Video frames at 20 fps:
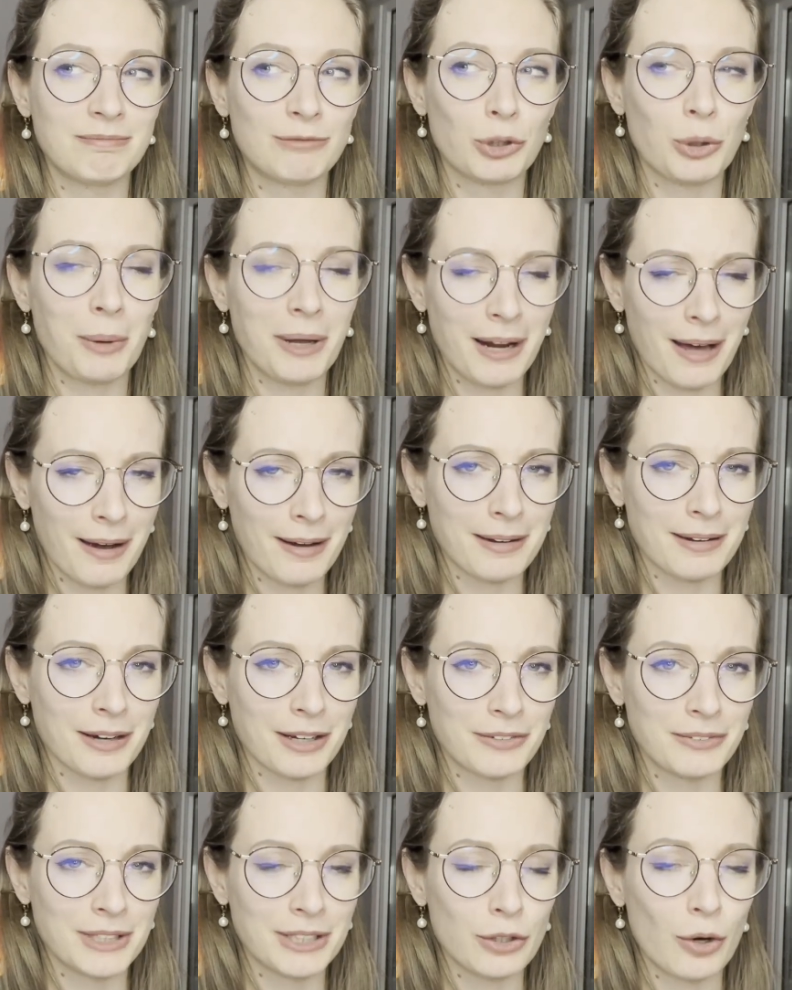drüber
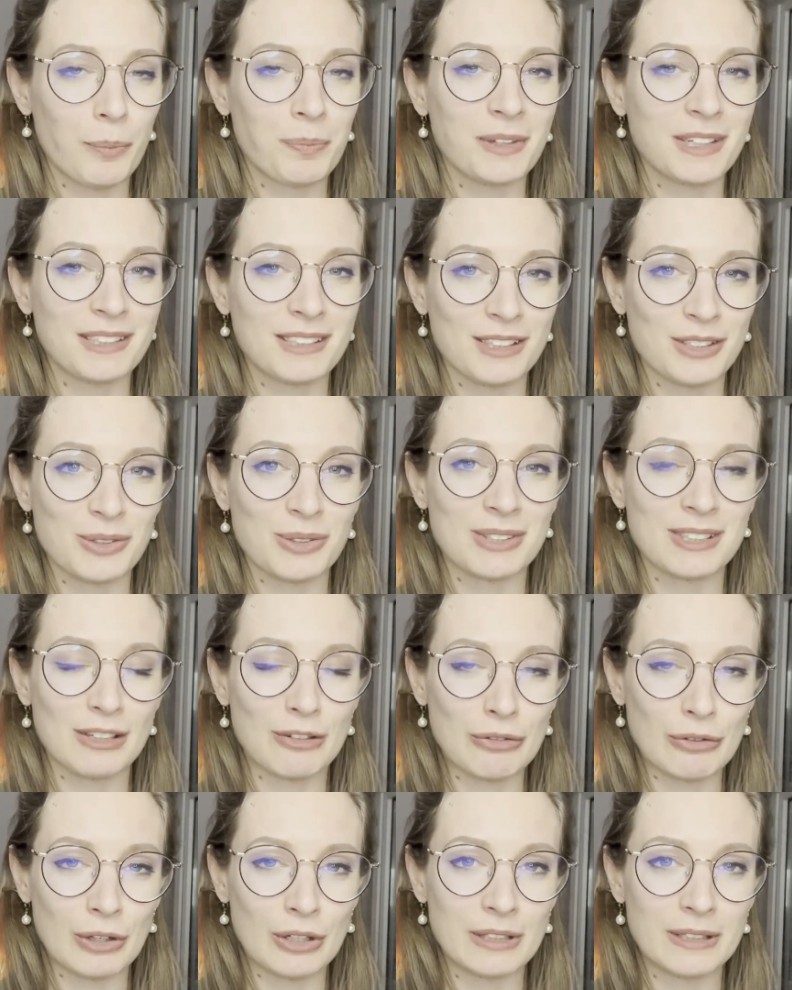nachgedacht wird, ob das jetzt so
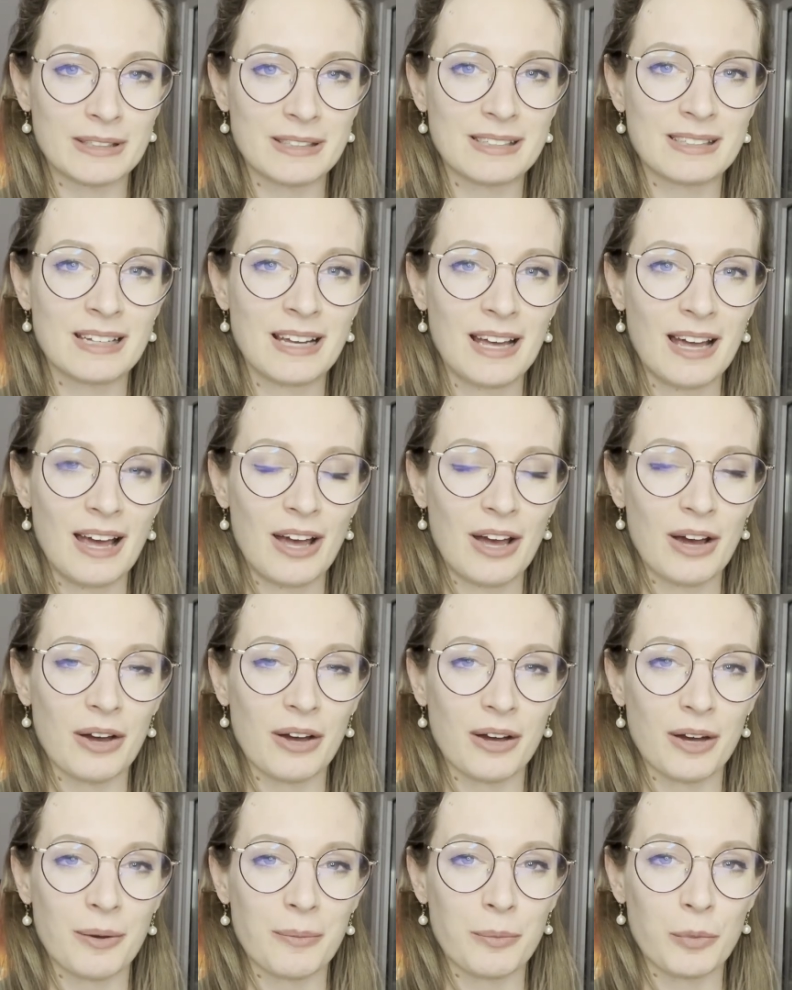sinnvoll ist
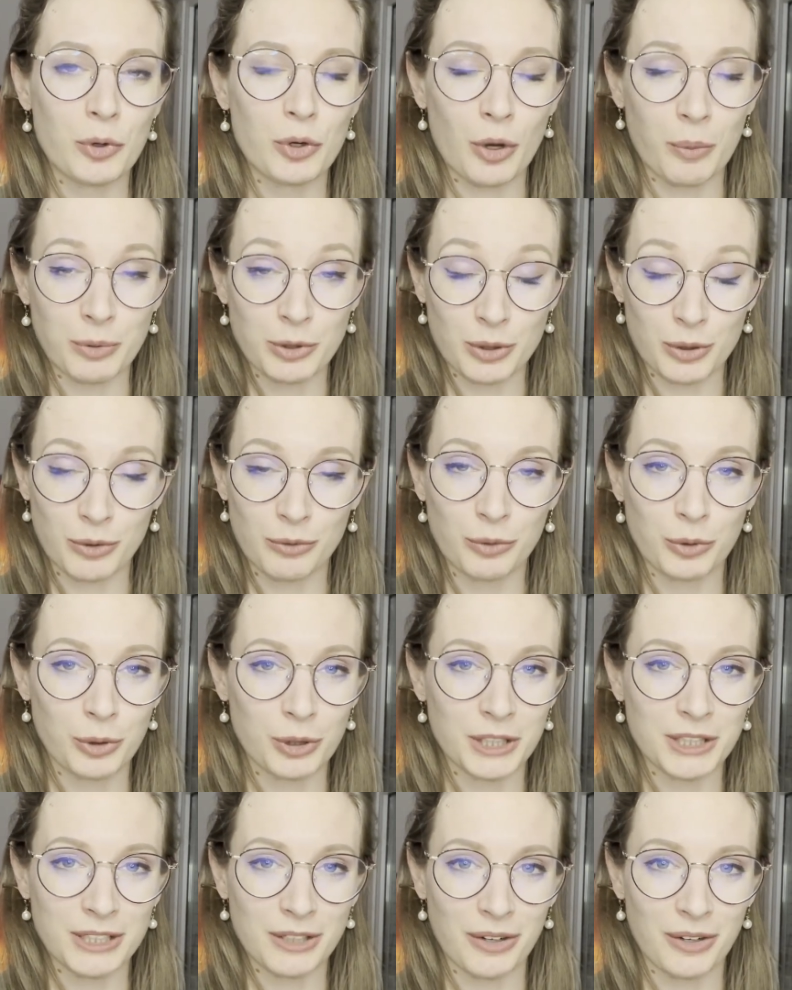ähm, und ob es
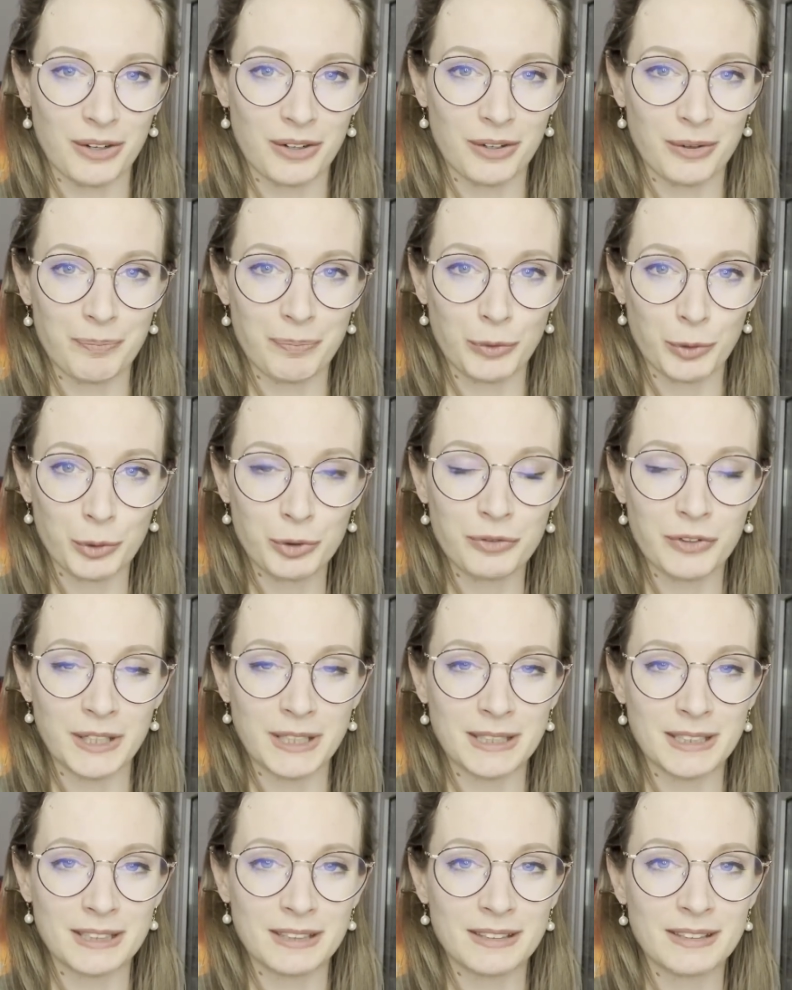wirklich ähm,
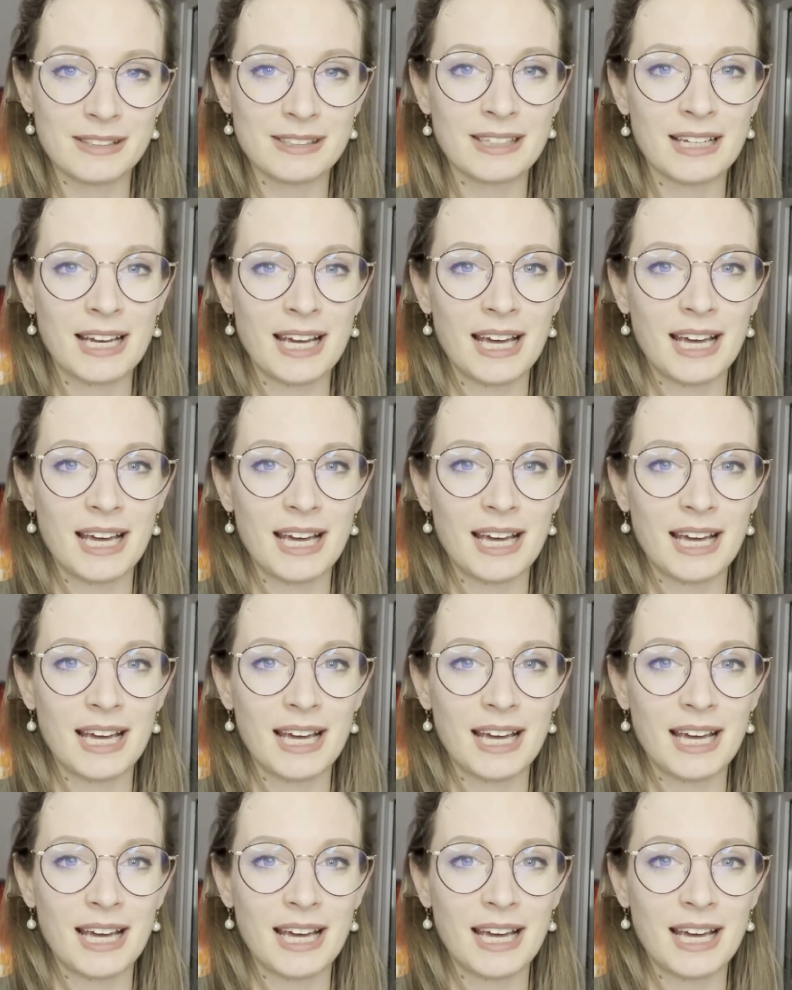notwendig ist.